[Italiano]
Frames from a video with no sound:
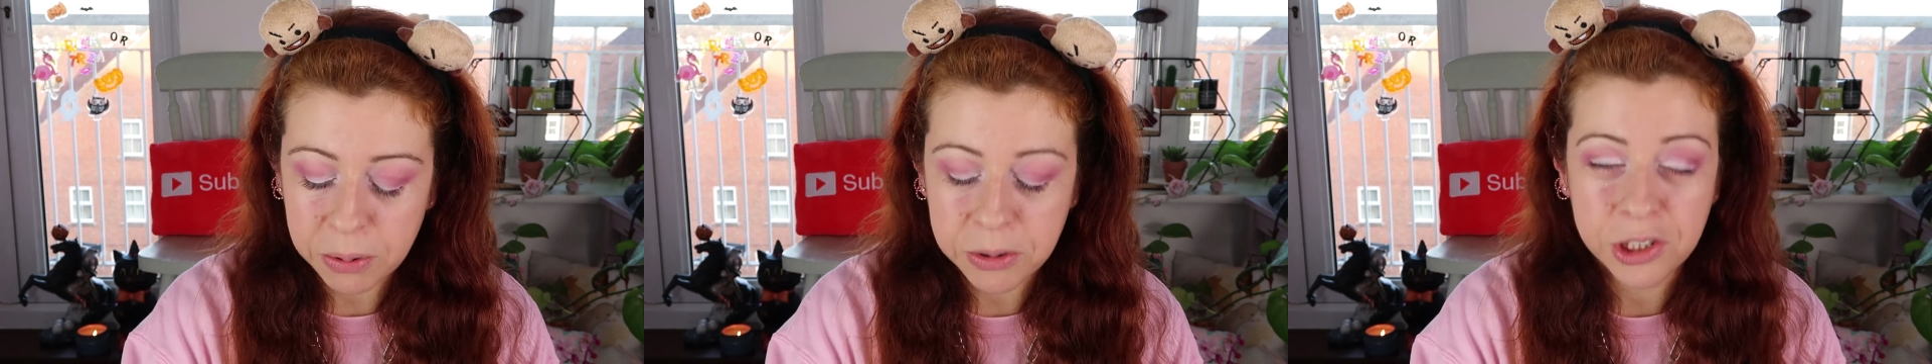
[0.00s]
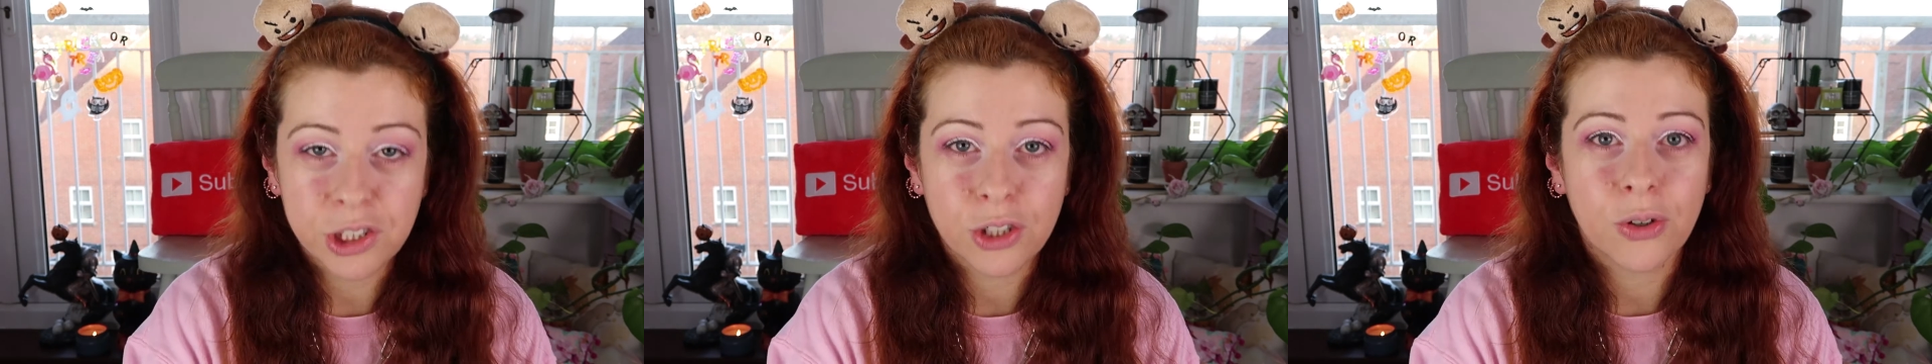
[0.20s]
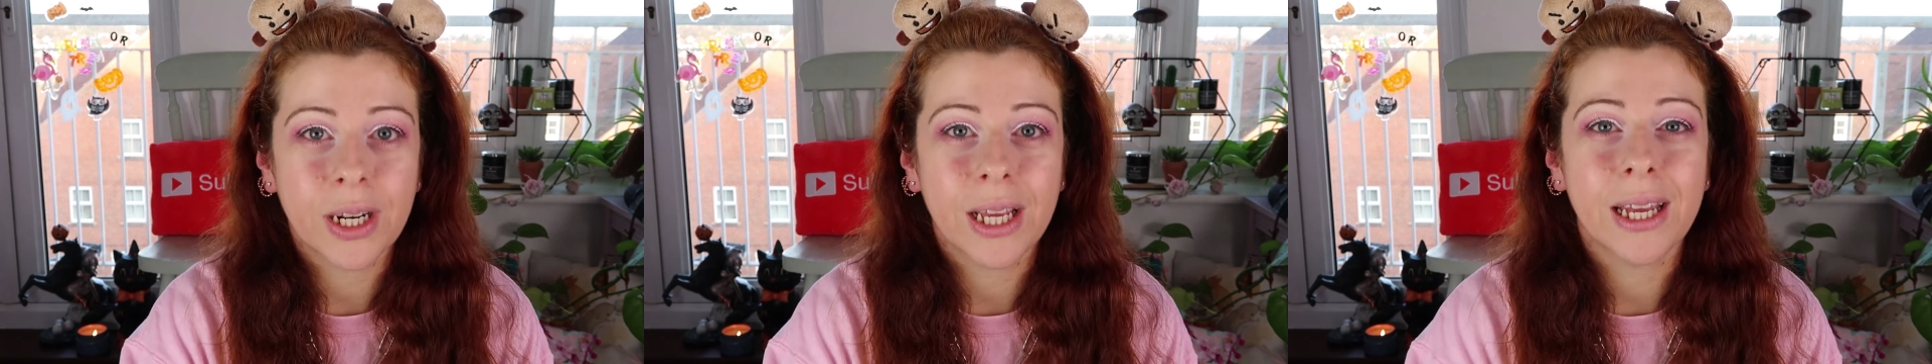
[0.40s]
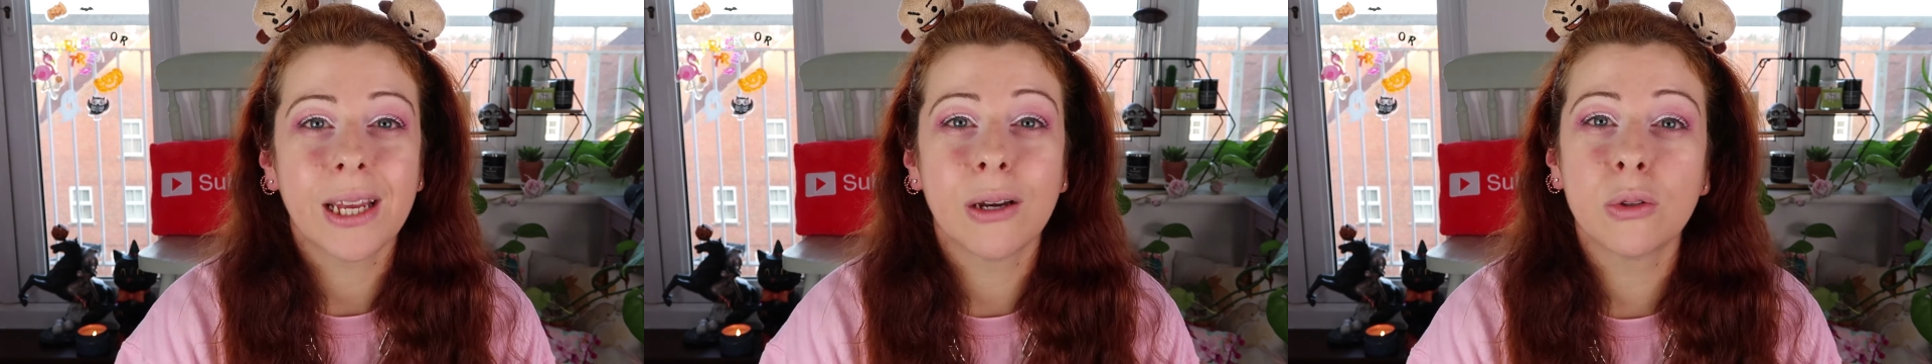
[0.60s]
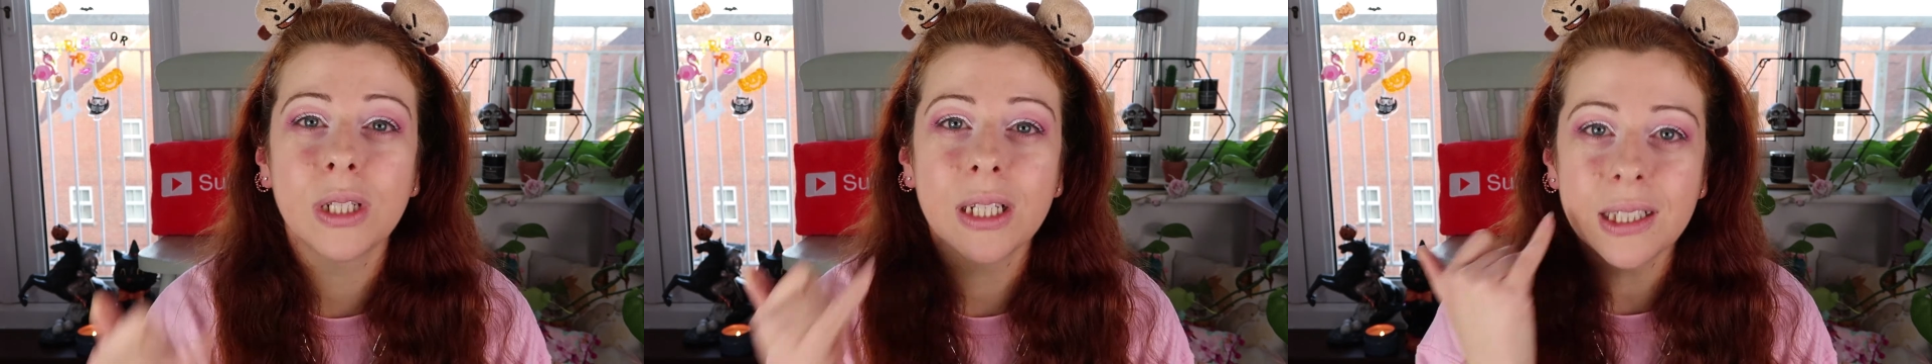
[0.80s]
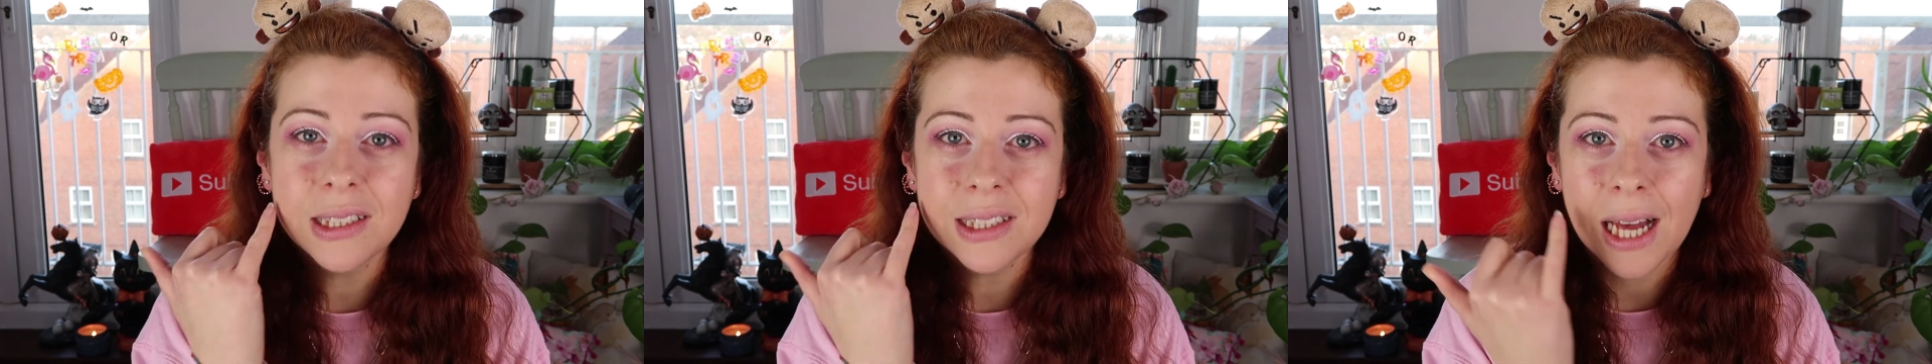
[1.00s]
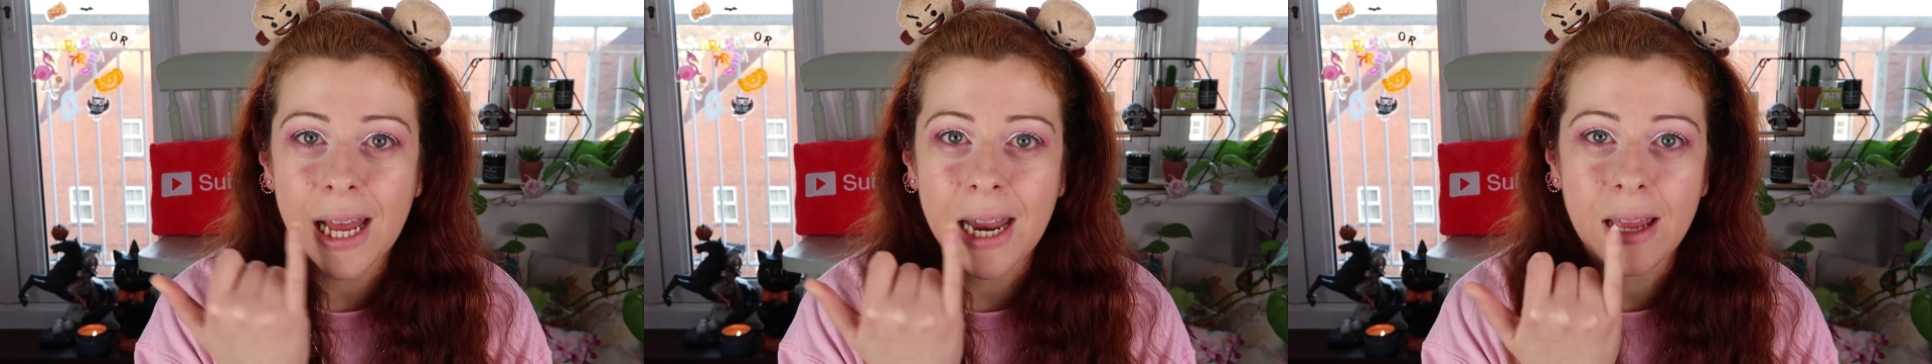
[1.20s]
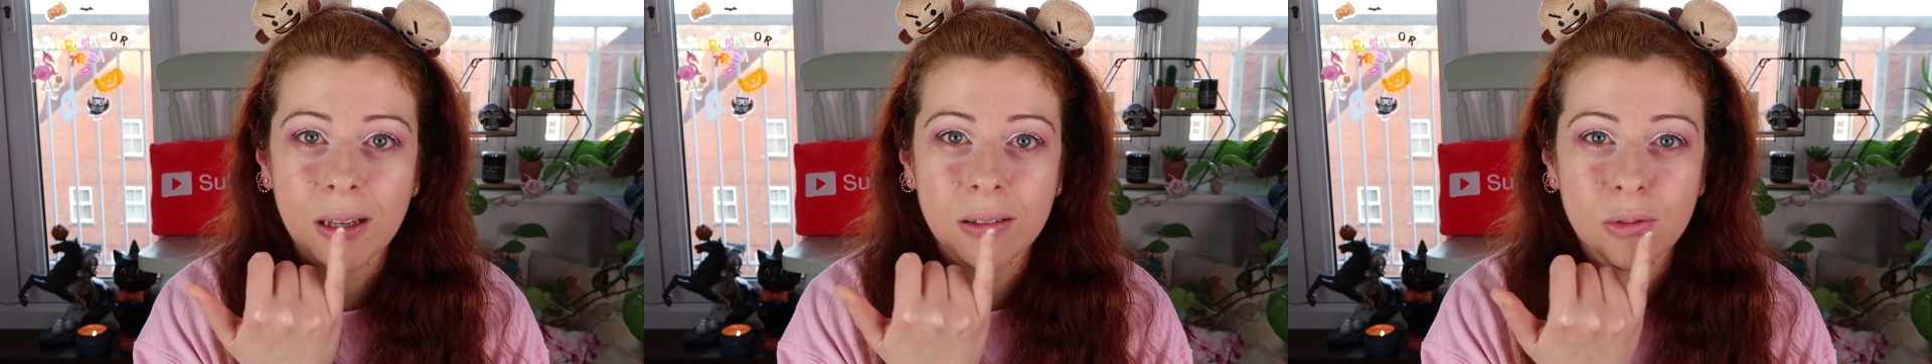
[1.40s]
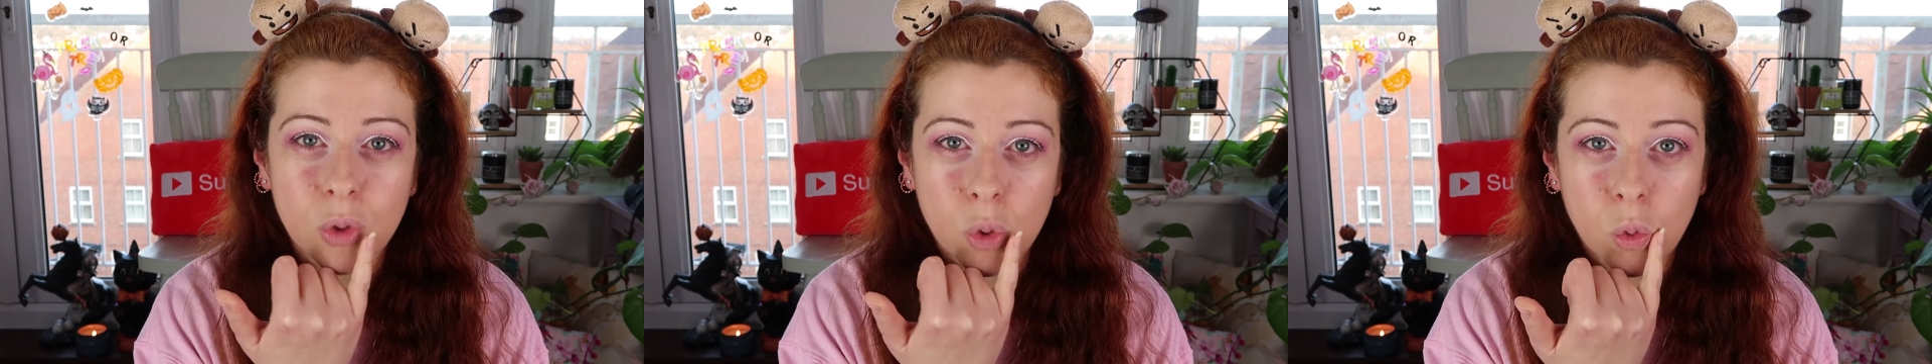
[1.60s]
opzione è utilizzare